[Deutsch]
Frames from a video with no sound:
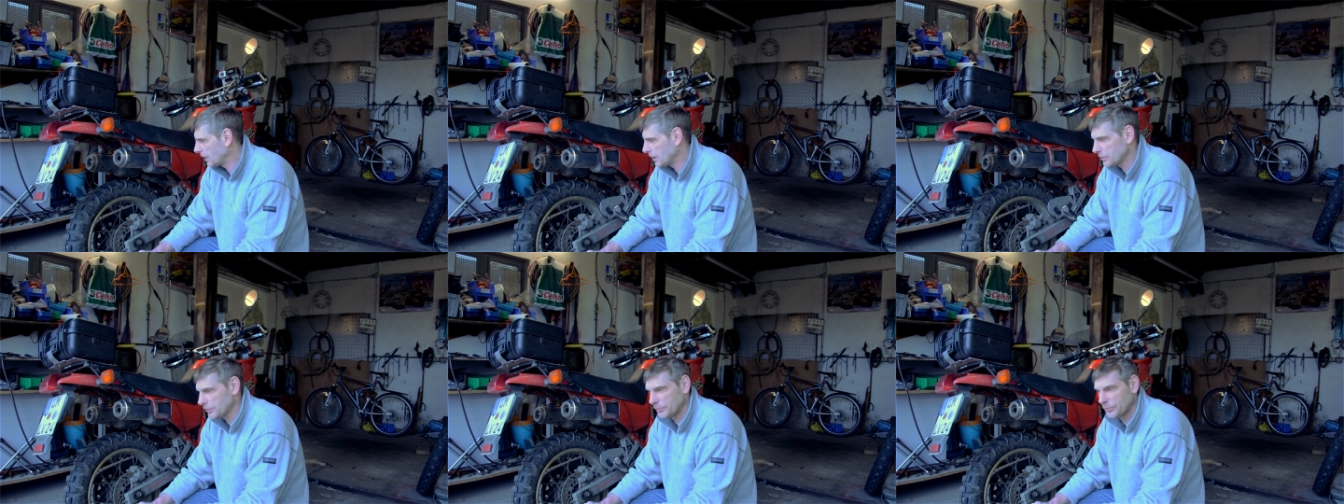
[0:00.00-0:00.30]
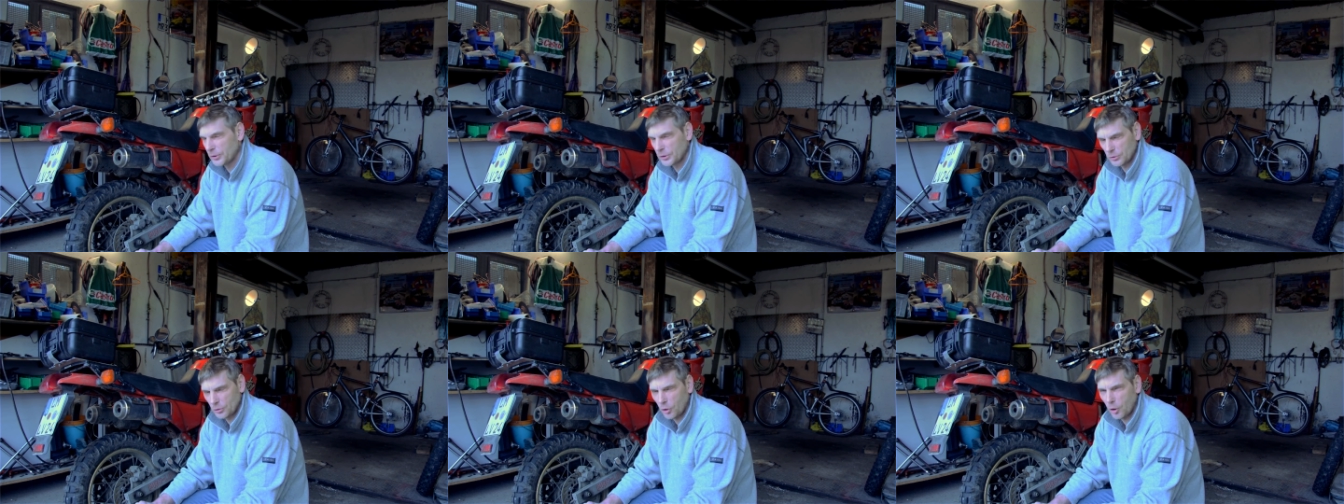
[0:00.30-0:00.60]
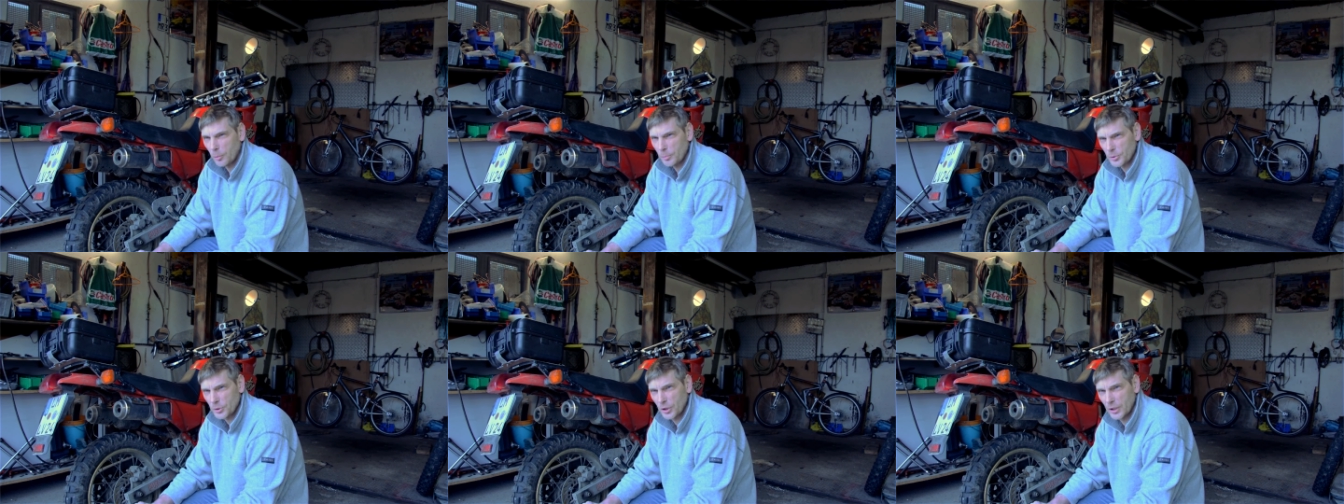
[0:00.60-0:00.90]
also für einen
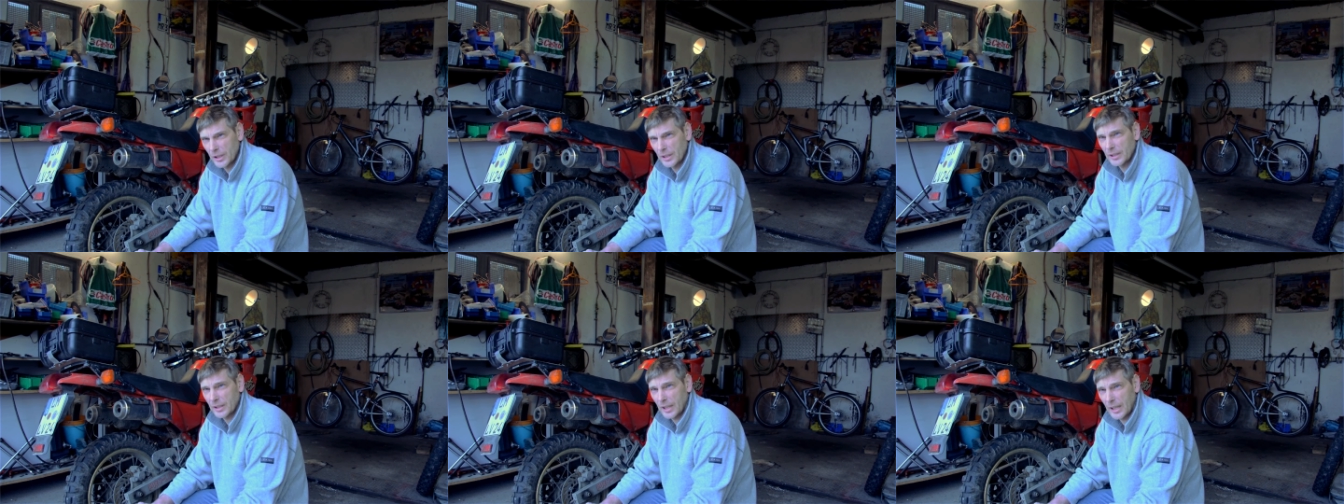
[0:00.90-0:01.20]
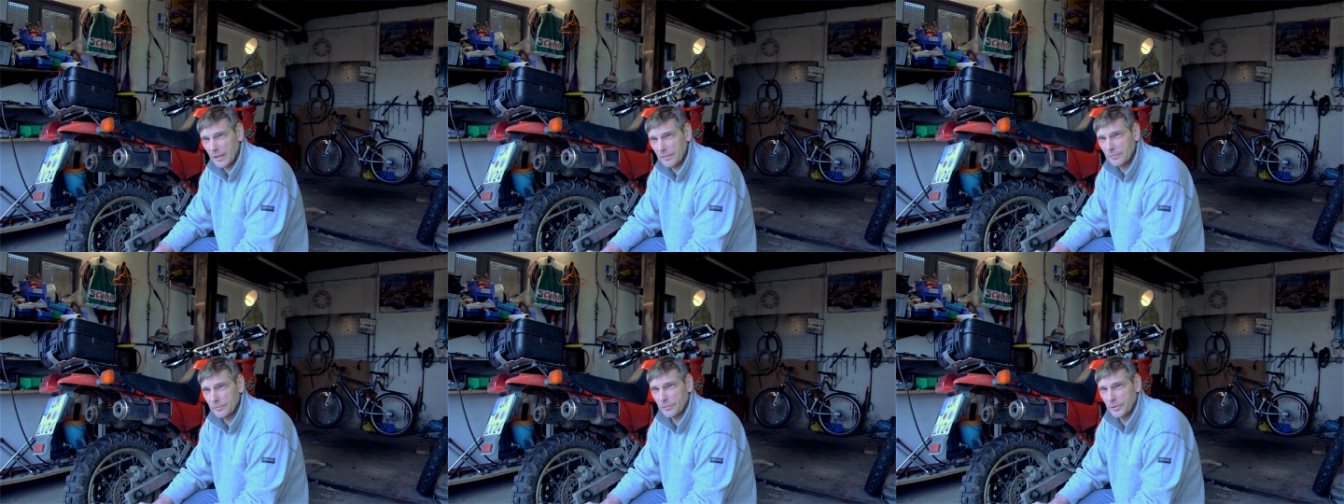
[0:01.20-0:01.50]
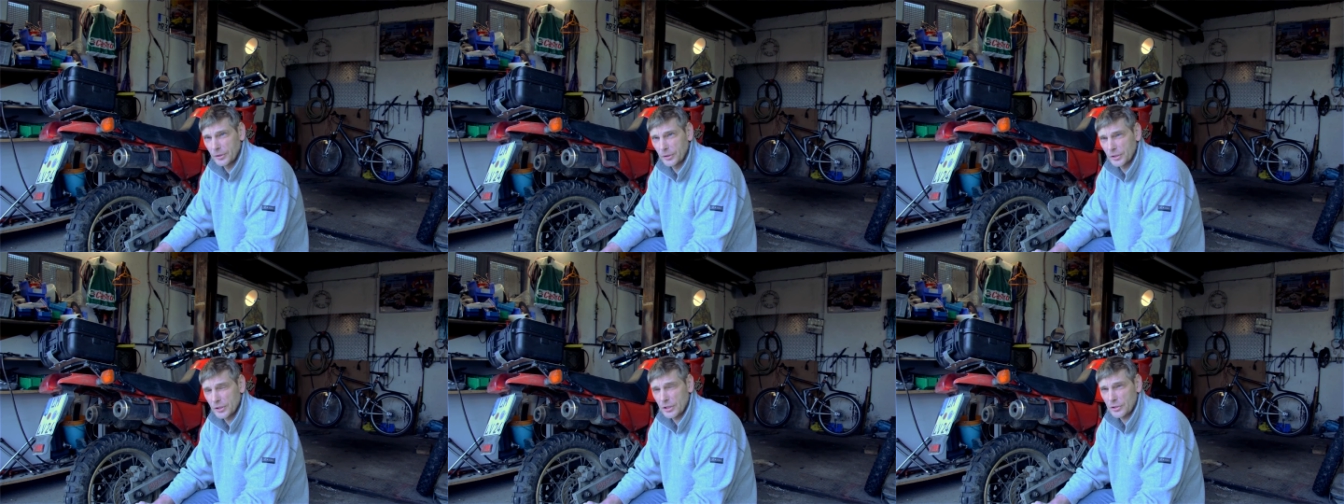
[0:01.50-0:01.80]
grobstolligen Reifen
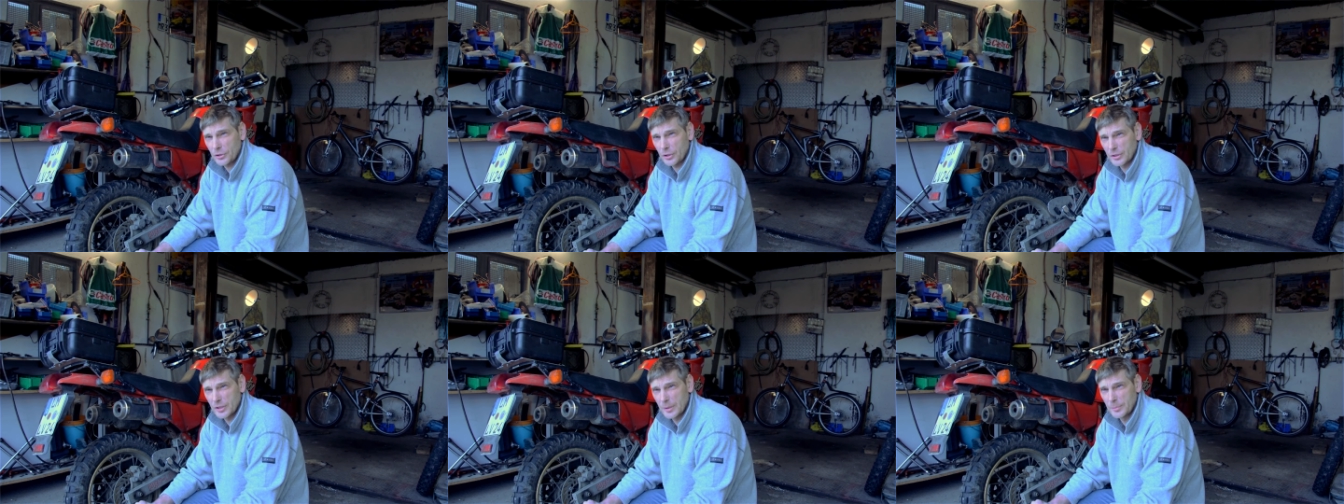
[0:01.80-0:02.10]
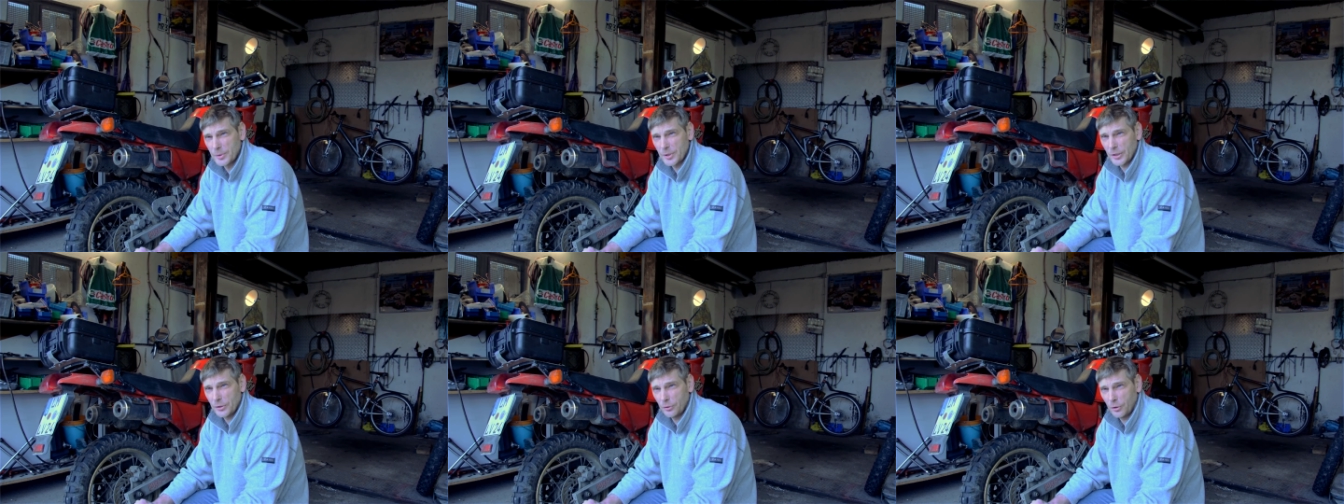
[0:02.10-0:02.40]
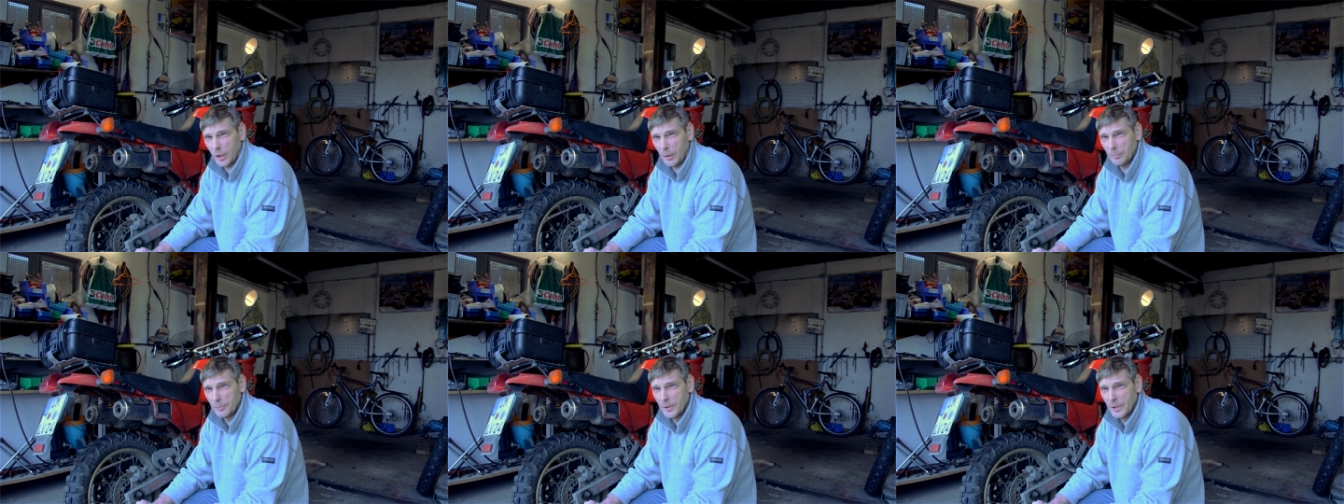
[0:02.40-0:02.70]
finde ich das schon ziemlich
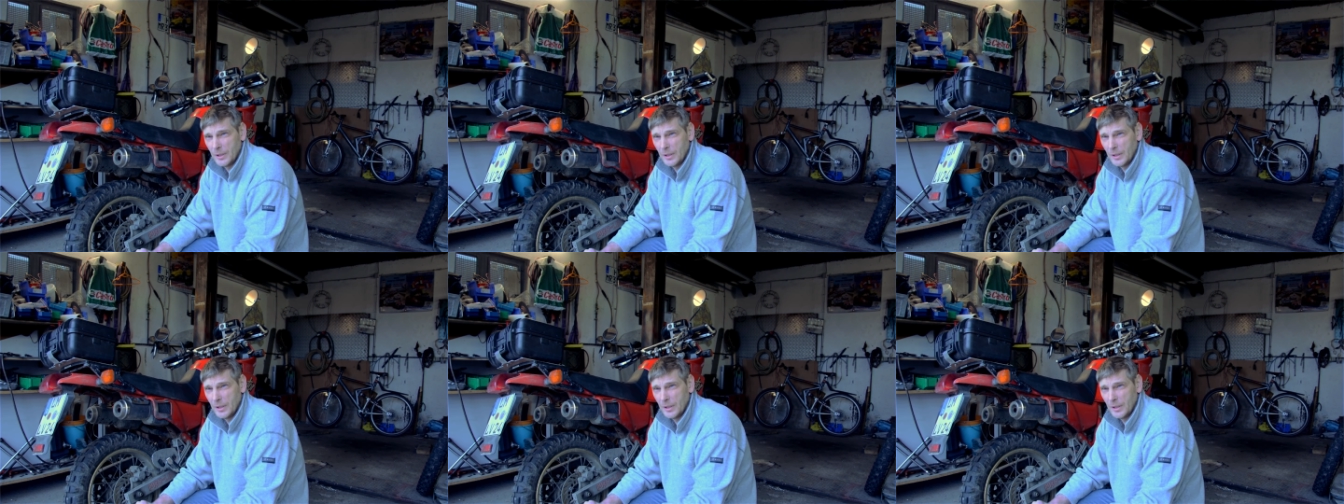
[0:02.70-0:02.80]
enorm.